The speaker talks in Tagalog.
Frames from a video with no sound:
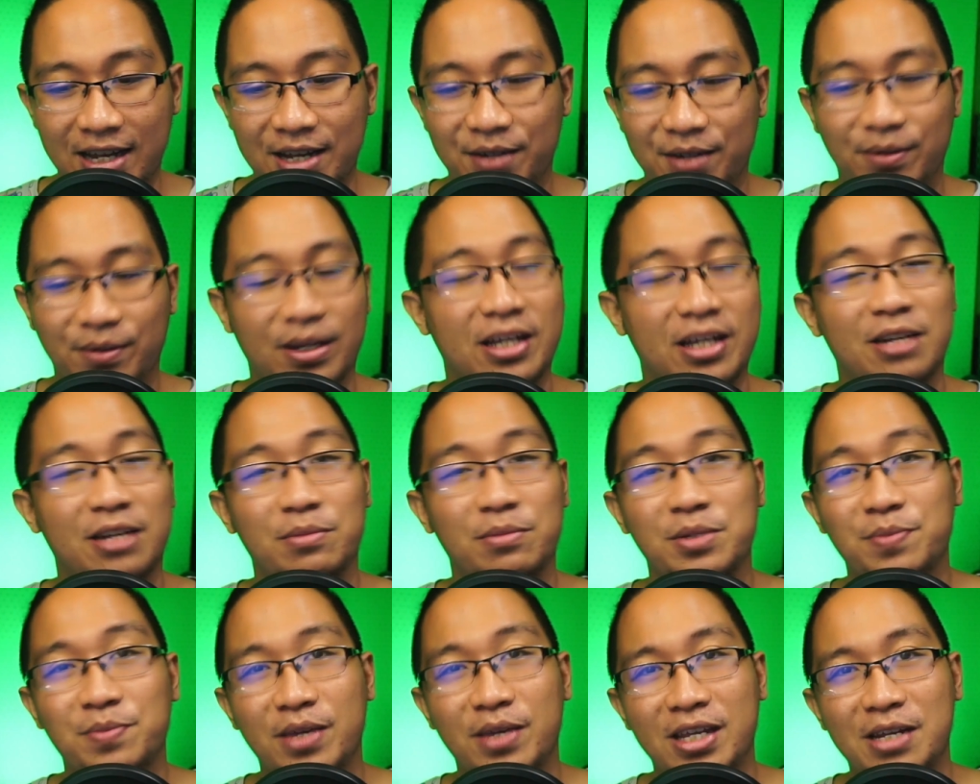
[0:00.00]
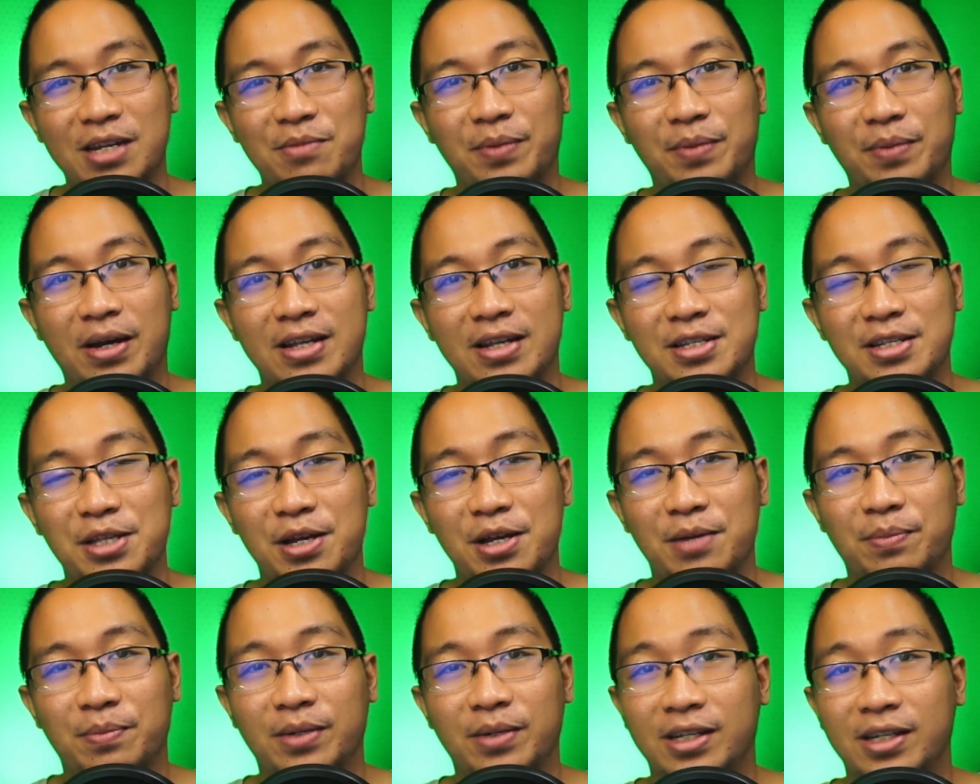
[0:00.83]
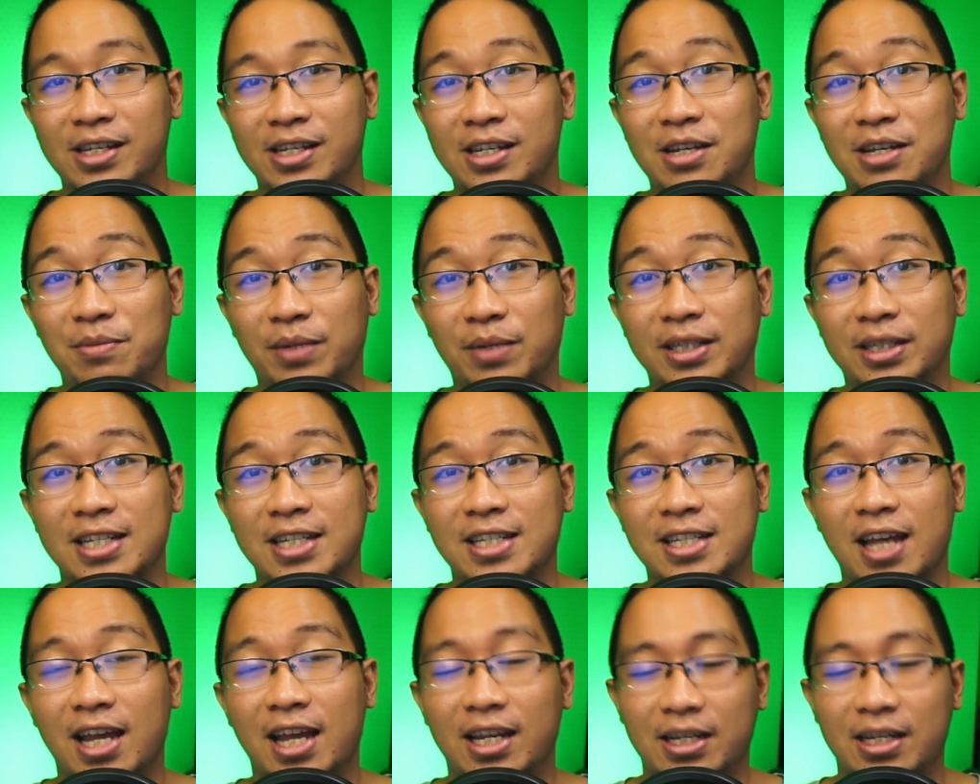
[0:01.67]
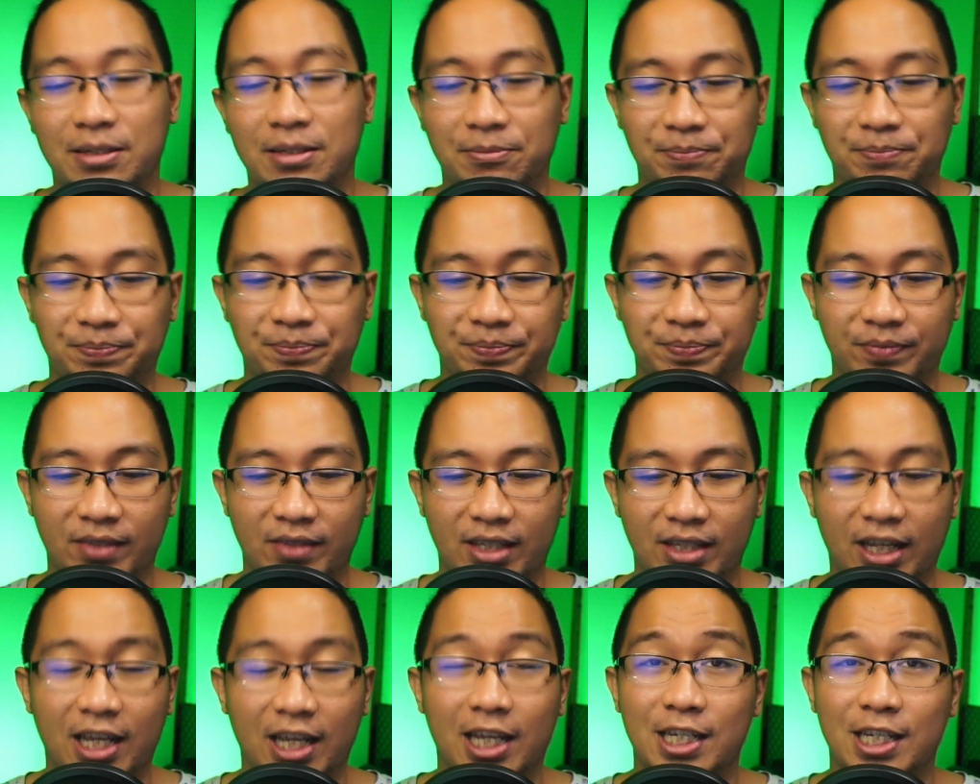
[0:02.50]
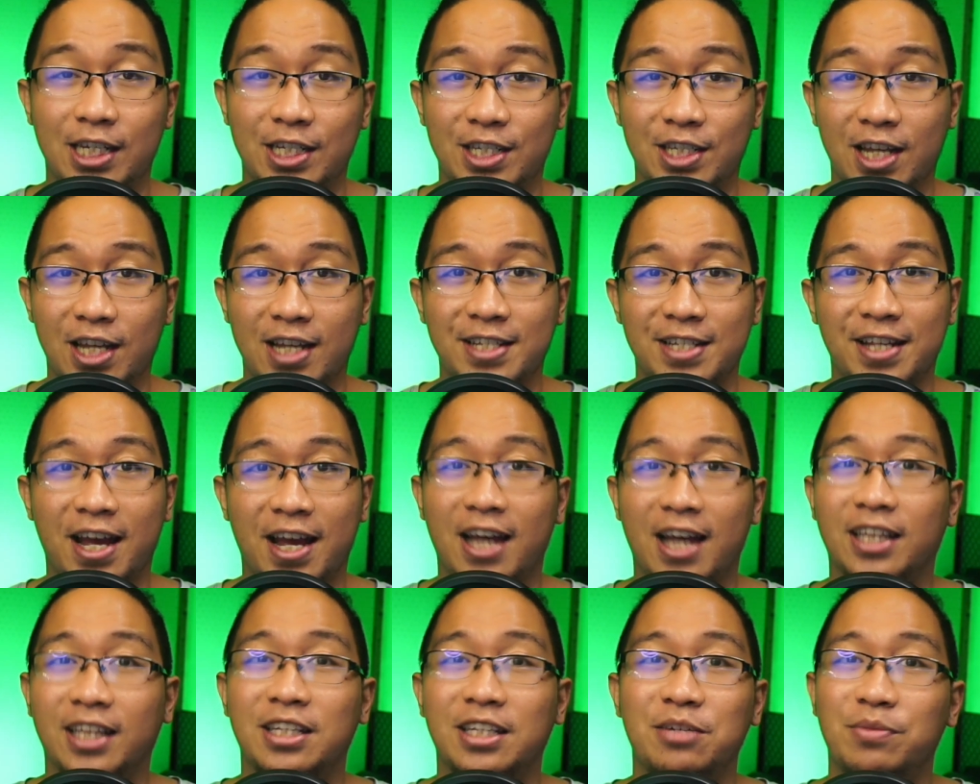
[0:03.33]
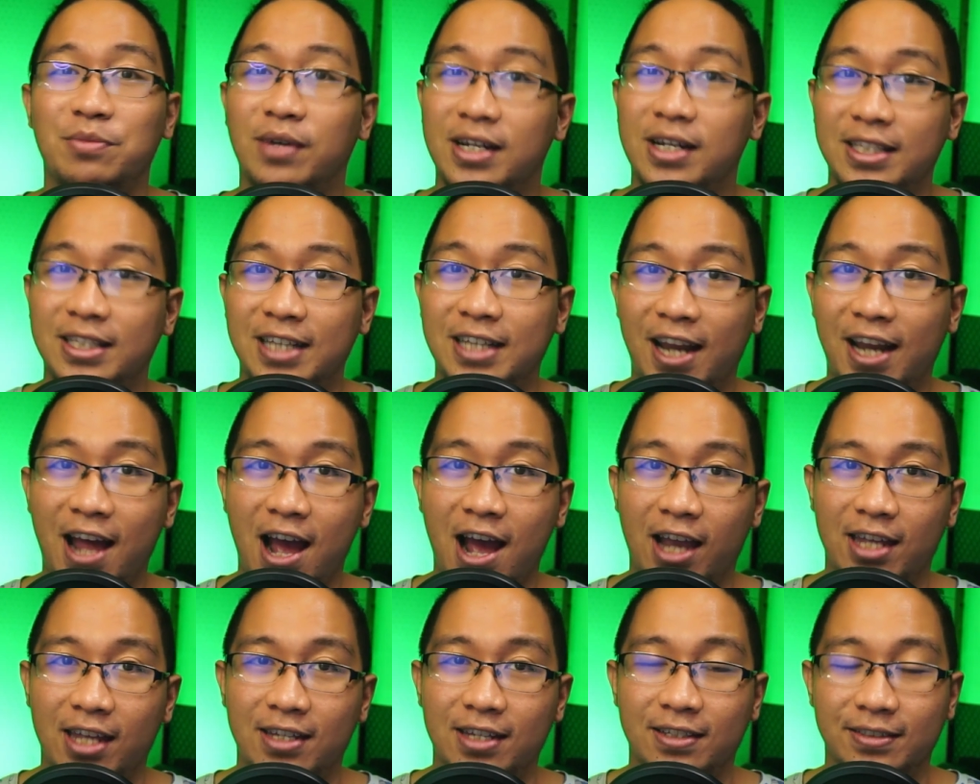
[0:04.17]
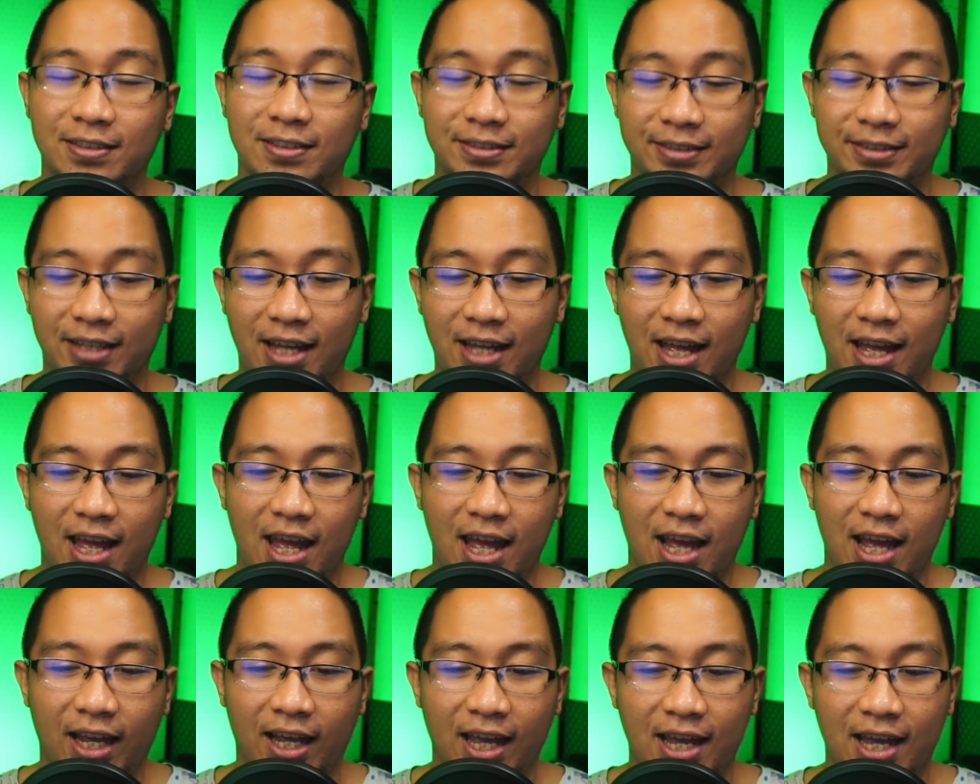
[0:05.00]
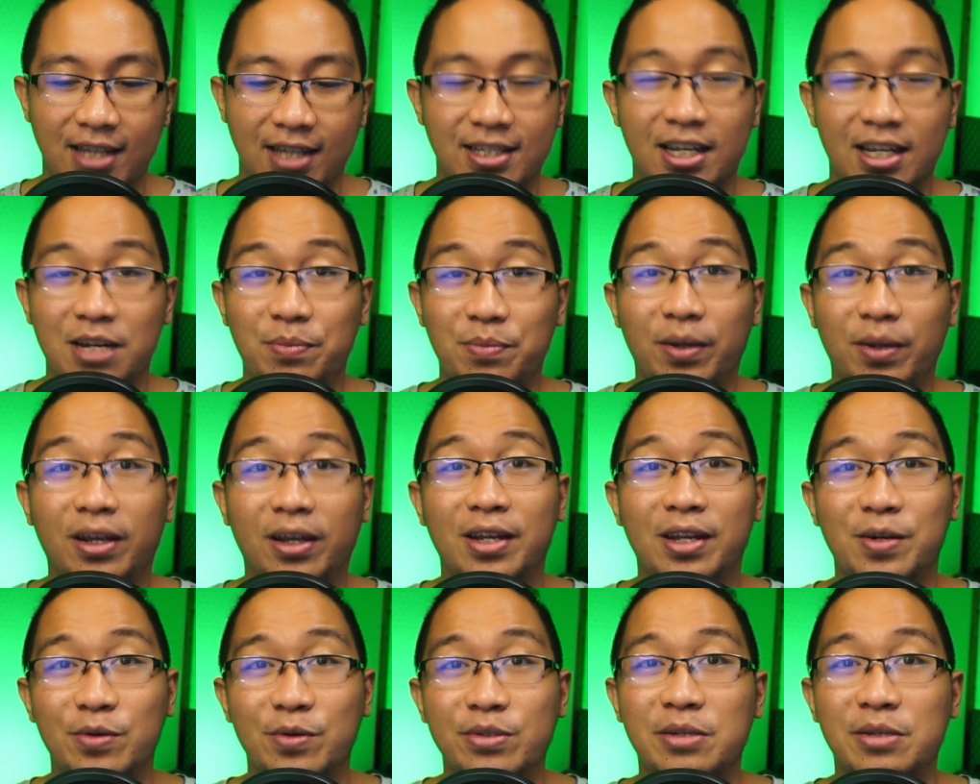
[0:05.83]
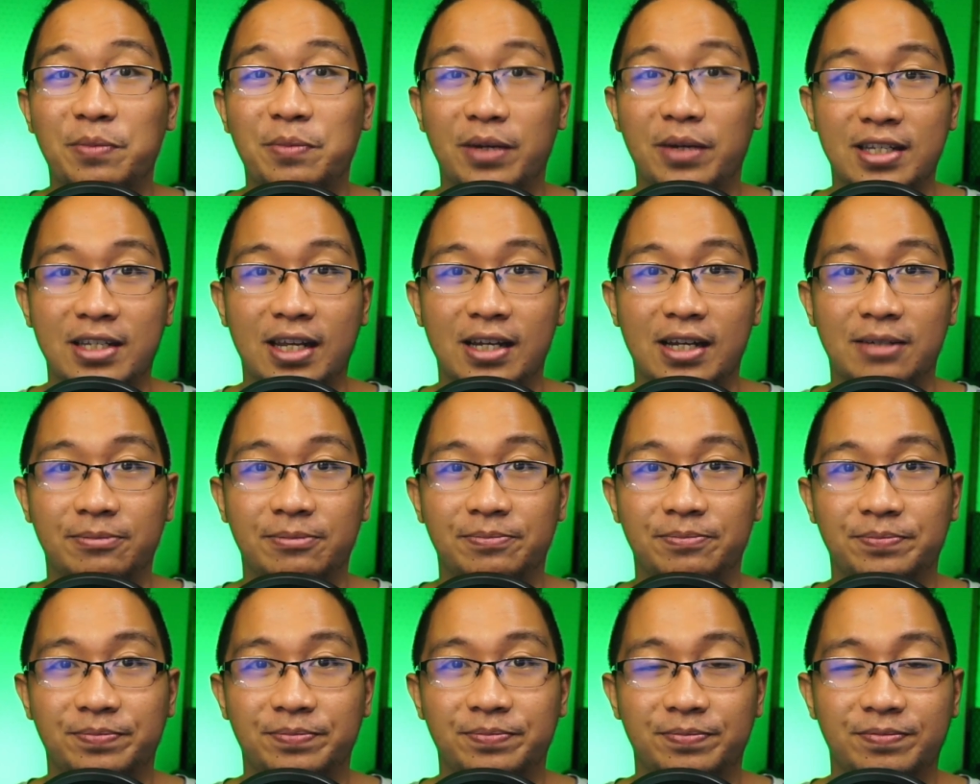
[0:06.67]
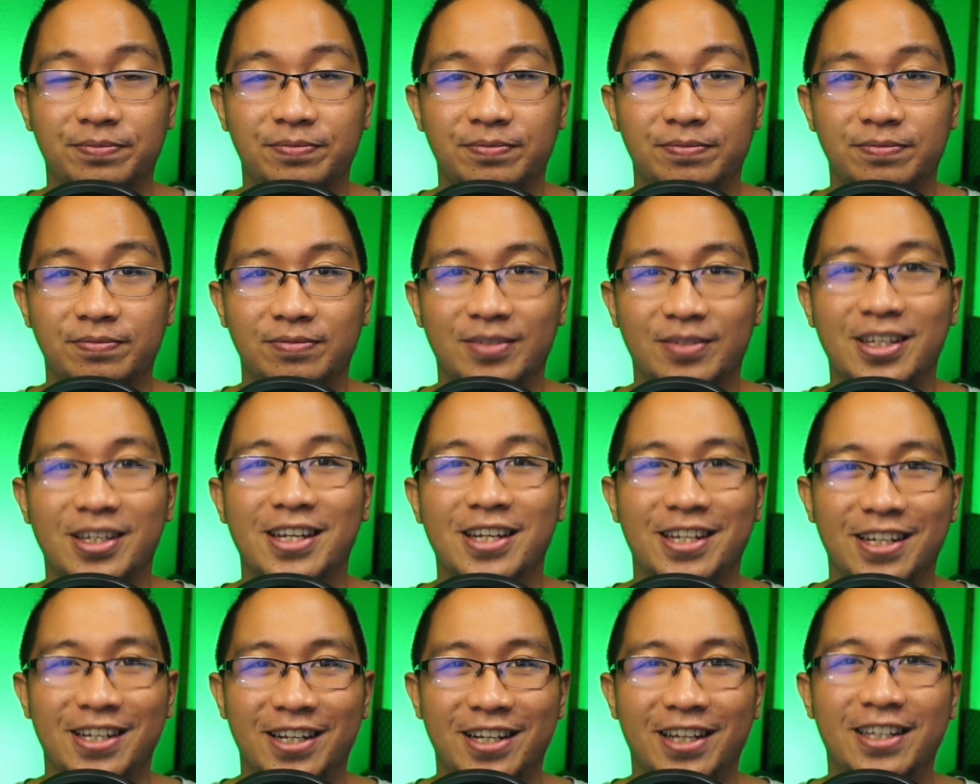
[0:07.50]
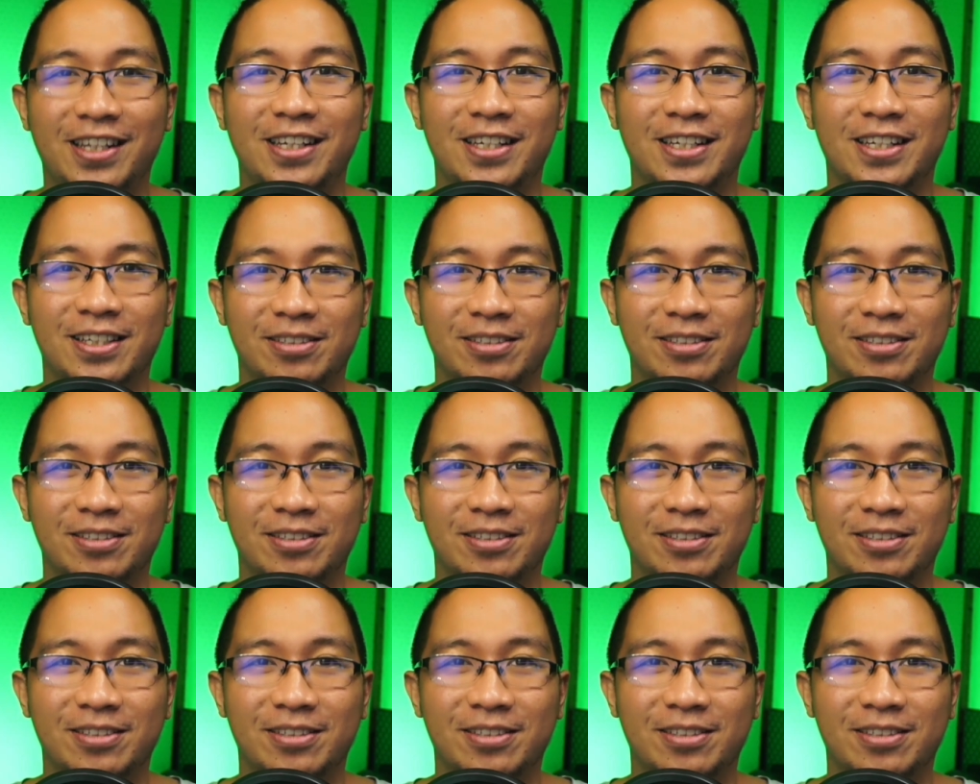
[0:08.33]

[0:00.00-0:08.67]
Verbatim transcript: Wala nang mas mainam pa sa pagiging madasalin. Nakikinig siya sa ating mga dalangin. Kaya sana pag kinausap kanya, nakikinig ka din.